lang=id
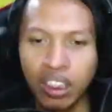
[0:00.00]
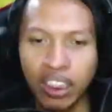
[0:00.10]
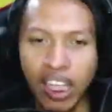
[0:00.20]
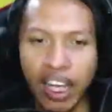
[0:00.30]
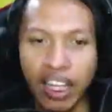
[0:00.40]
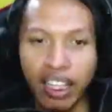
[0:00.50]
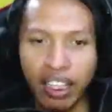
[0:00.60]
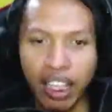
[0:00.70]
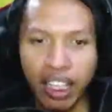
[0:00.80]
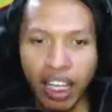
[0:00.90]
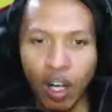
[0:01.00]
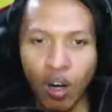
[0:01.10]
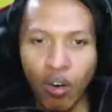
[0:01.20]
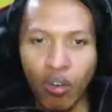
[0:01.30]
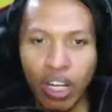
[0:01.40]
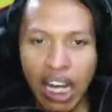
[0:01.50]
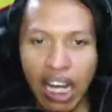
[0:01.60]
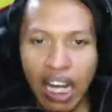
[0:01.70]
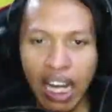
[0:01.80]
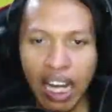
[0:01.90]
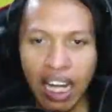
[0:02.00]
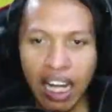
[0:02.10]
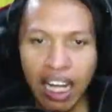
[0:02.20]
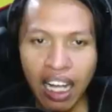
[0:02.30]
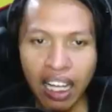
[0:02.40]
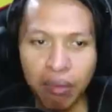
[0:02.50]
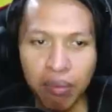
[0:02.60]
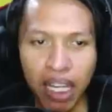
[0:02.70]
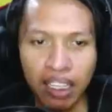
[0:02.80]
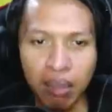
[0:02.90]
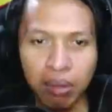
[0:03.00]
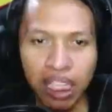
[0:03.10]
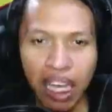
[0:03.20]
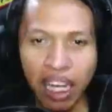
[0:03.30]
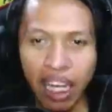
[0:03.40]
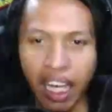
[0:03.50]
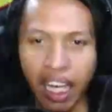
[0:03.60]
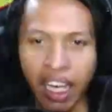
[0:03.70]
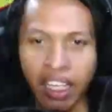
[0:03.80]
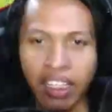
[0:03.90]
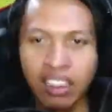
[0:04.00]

tidak ada yang kena ya alright mantap sekali